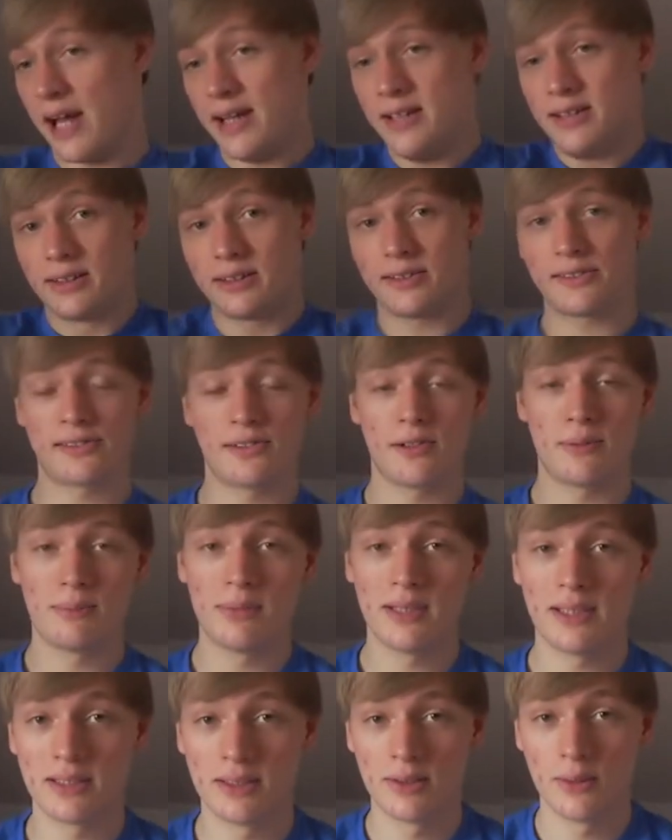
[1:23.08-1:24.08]
anderes
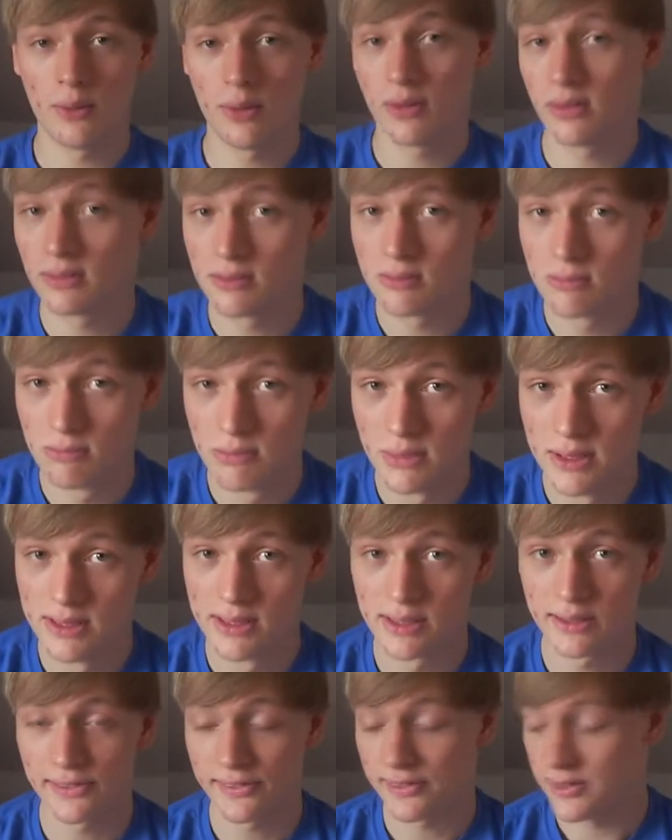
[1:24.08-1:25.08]
komplett noch äh,
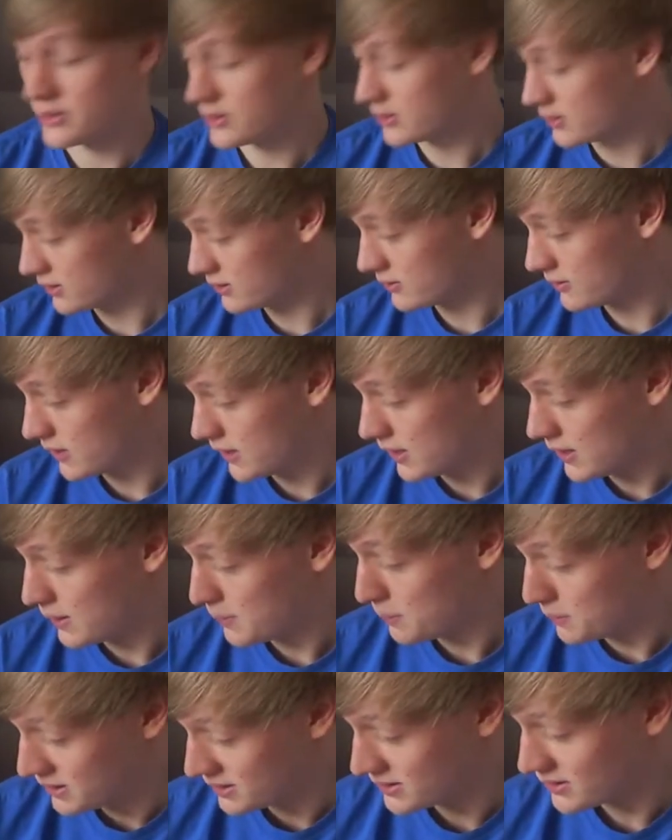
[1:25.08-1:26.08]
interessiert, dann
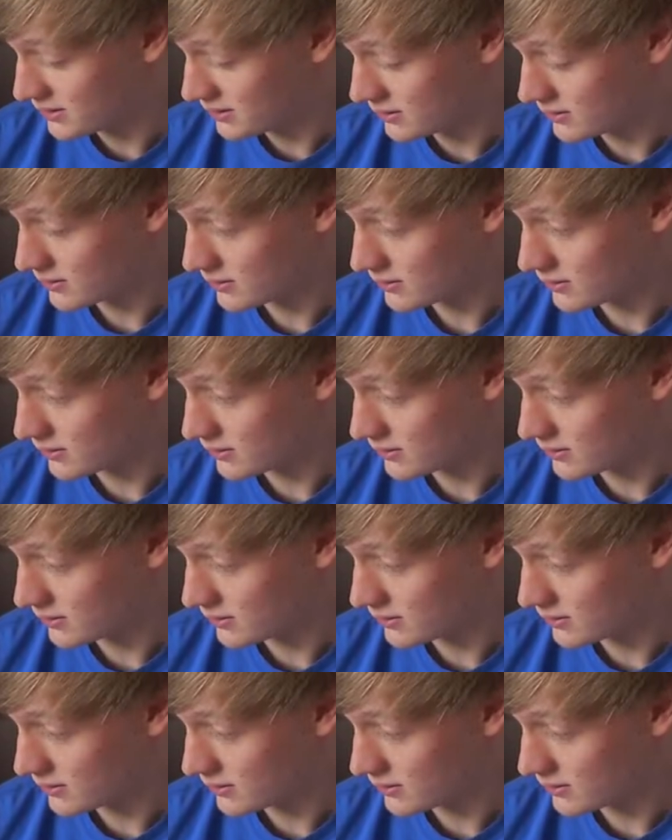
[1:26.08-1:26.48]
bitte